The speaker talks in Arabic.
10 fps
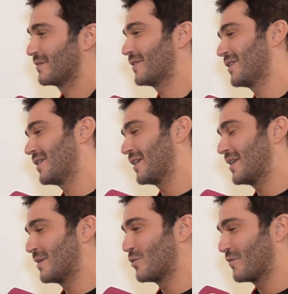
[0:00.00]

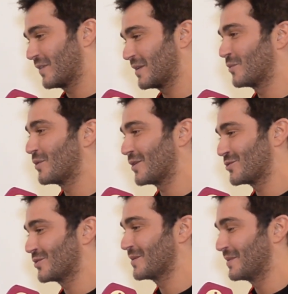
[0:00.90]
فالله عم بوفقني من
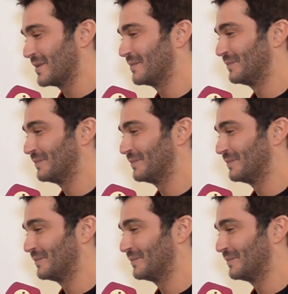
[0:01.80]
ورا جو ابني